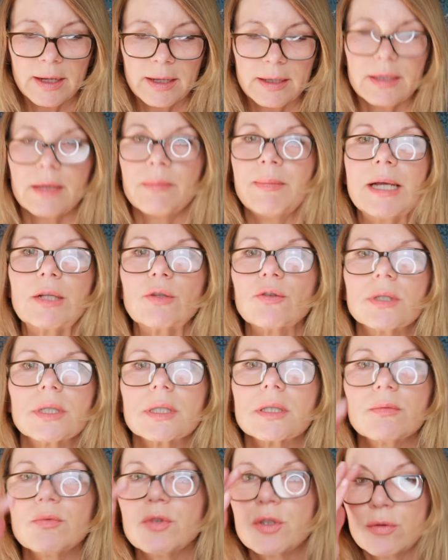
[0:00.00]
Ihr merkt euch
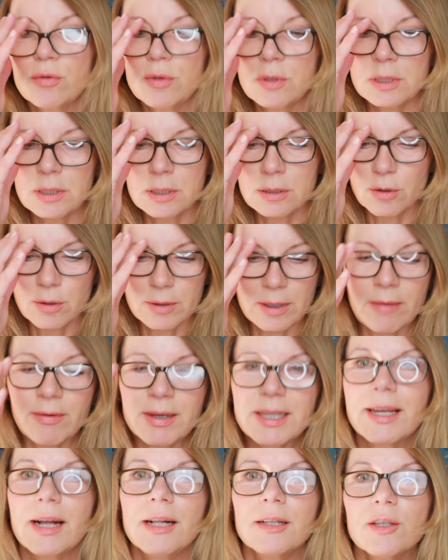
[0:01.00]
das sowieso nicht.
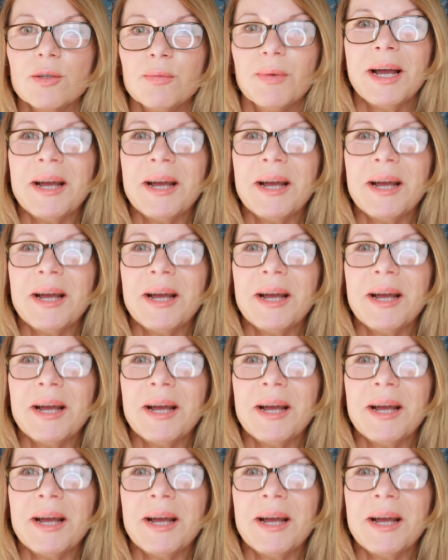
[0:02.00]
Aber ich halte immer